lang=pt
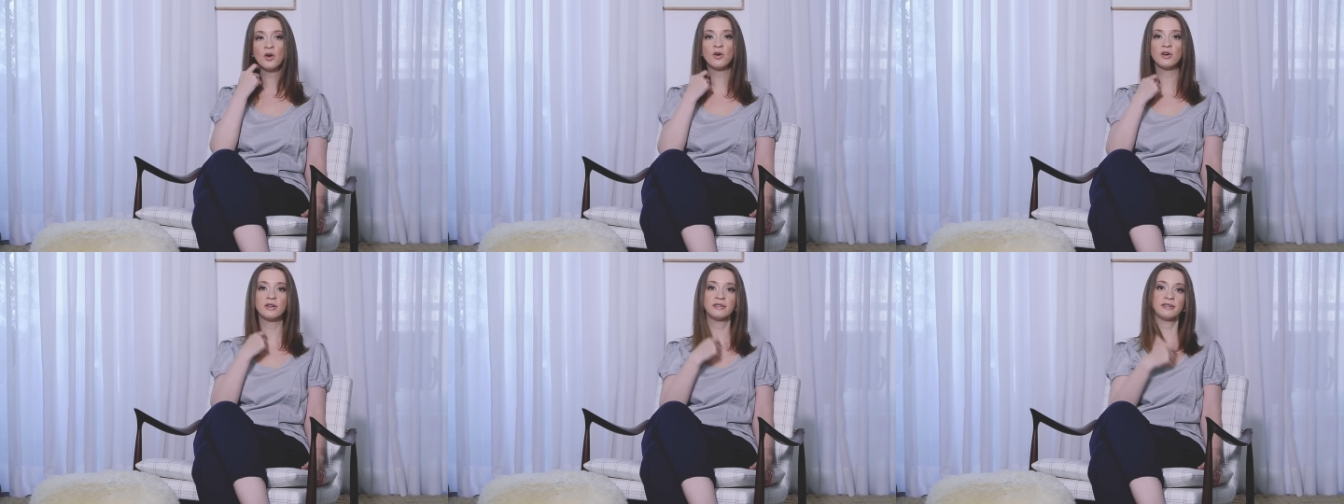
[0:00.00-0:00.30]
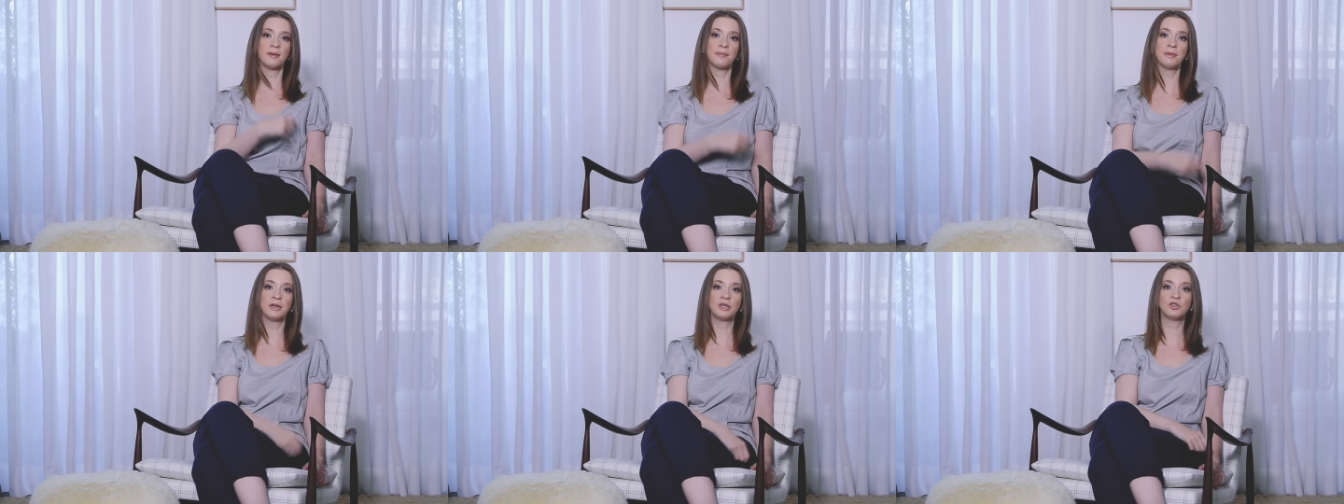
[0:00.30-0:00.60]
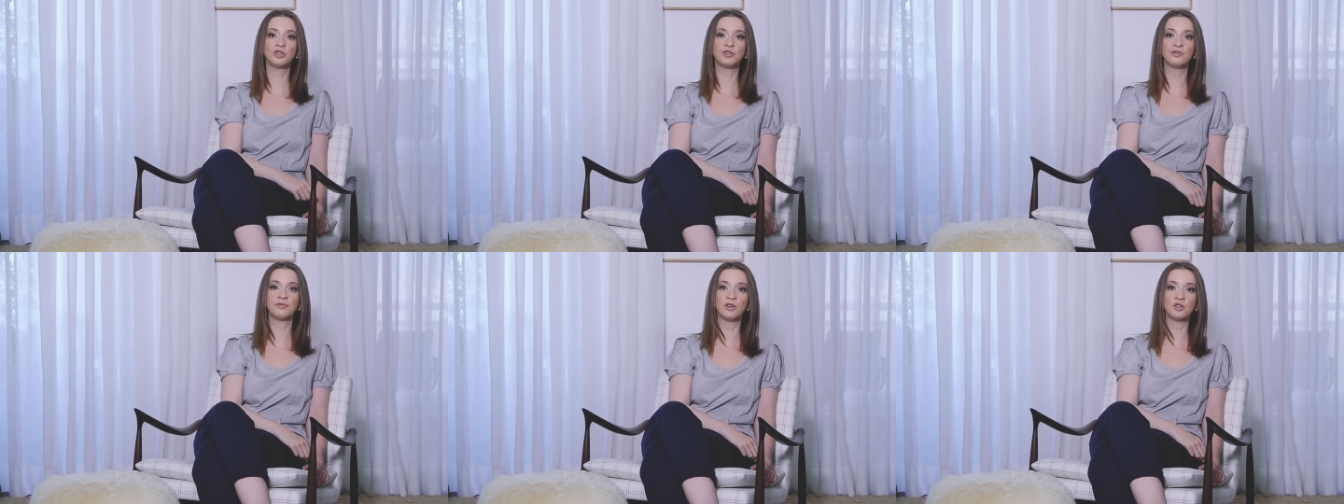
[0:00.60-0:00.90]

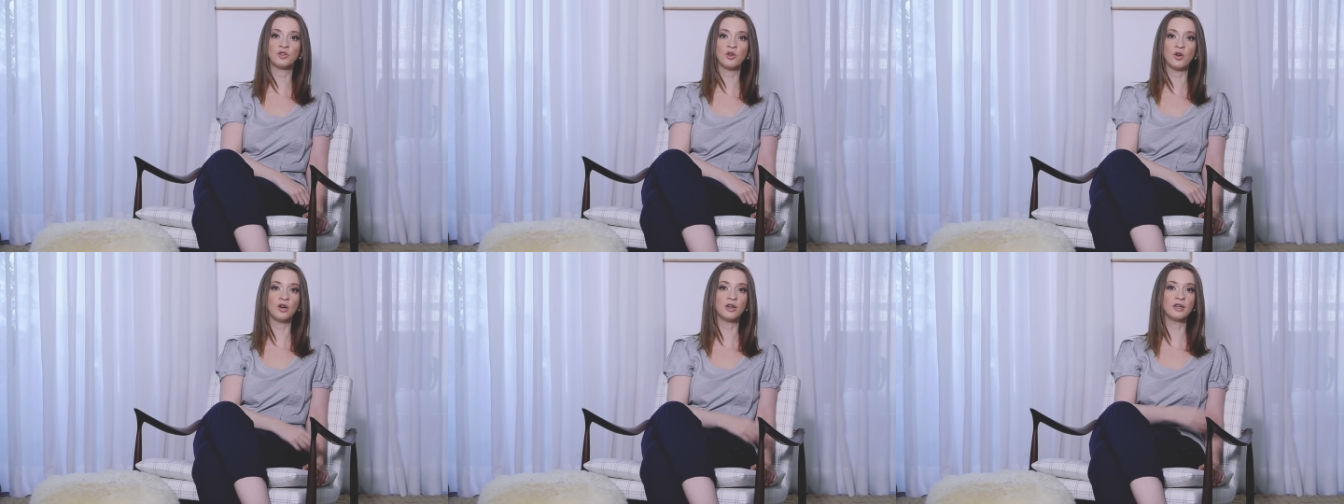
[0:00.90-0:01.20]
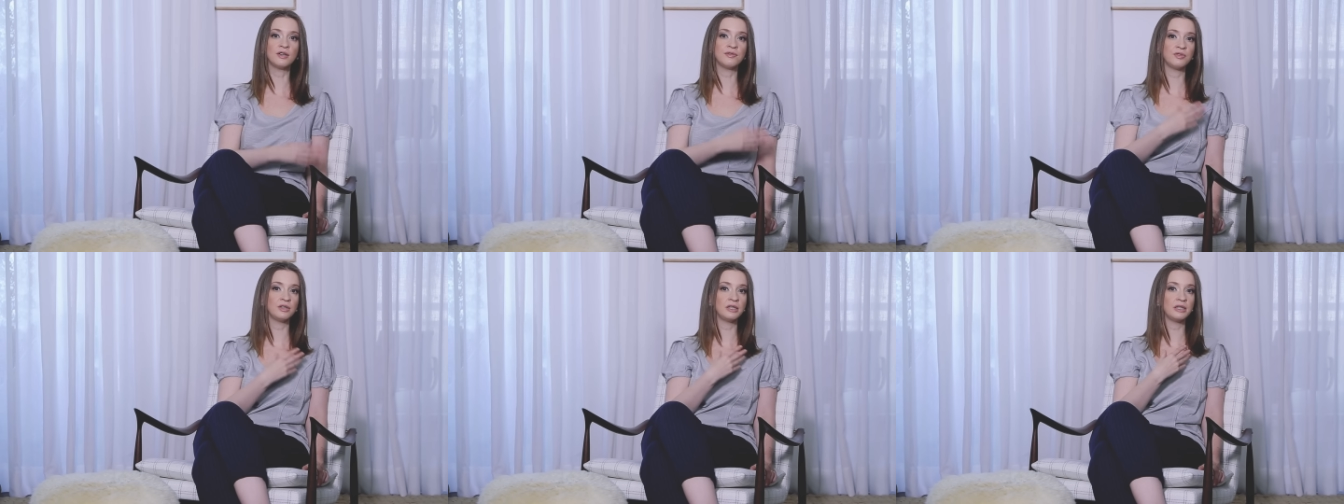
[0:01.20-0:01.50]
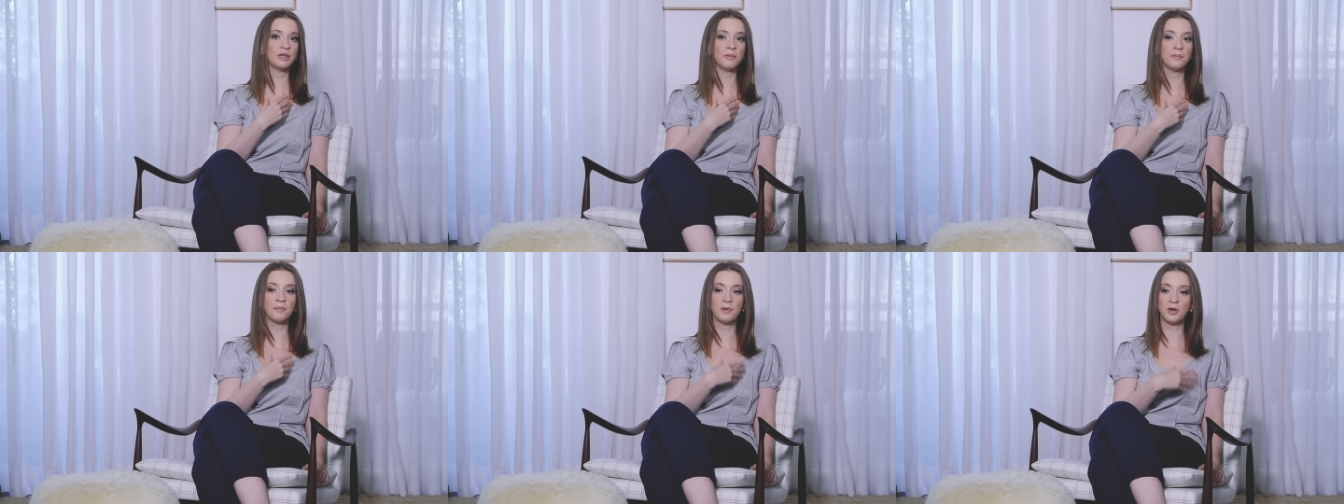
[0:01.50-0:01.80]
orçamento de fotógrafo,
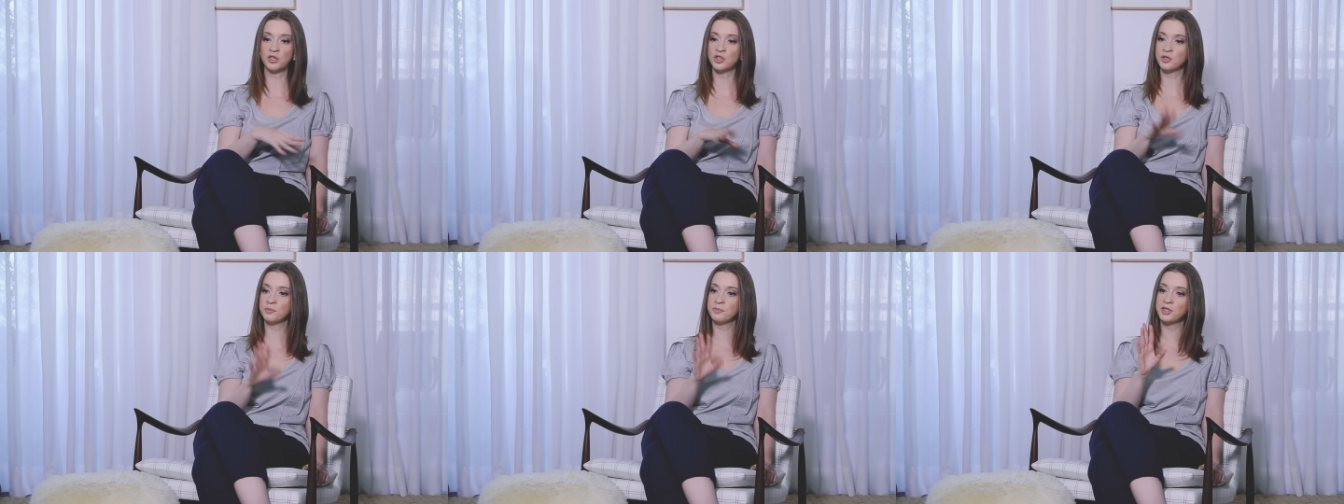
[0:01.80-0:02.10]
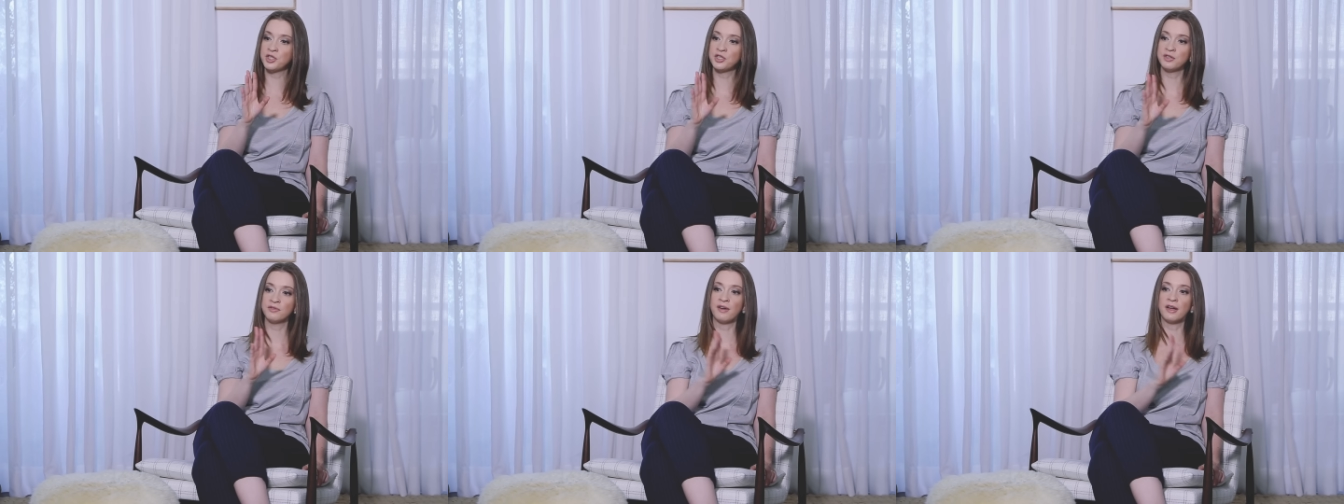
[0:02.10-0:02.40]
então pode pedir